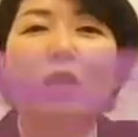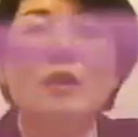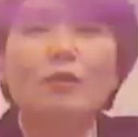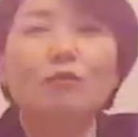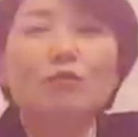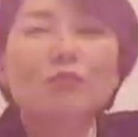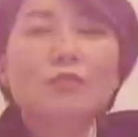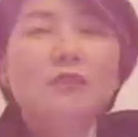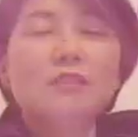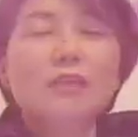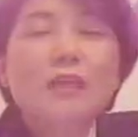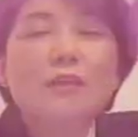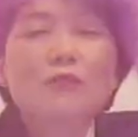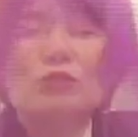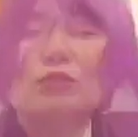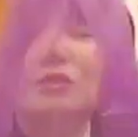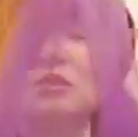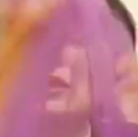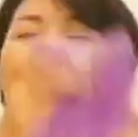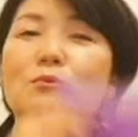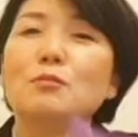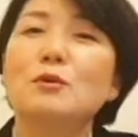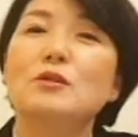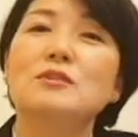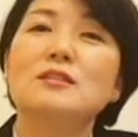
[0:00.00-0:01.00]
하고 그냥
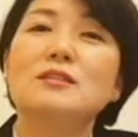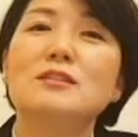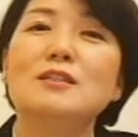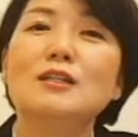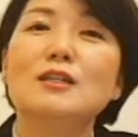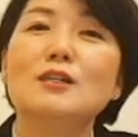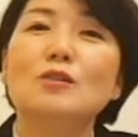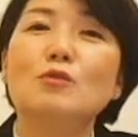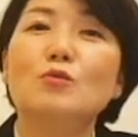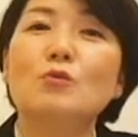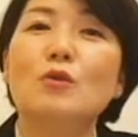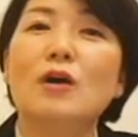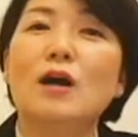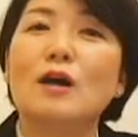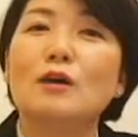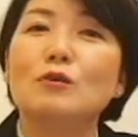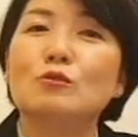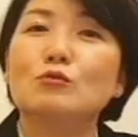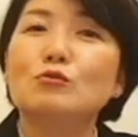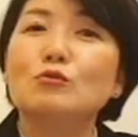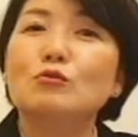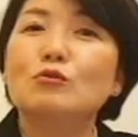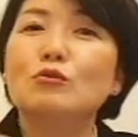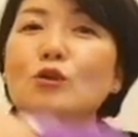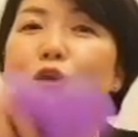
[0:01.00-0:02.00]
뒤집어 쓰기도
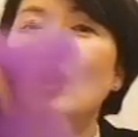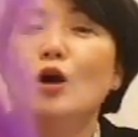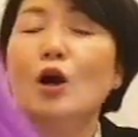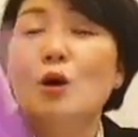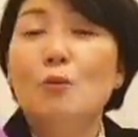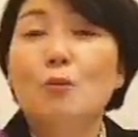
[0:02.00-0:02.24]
하고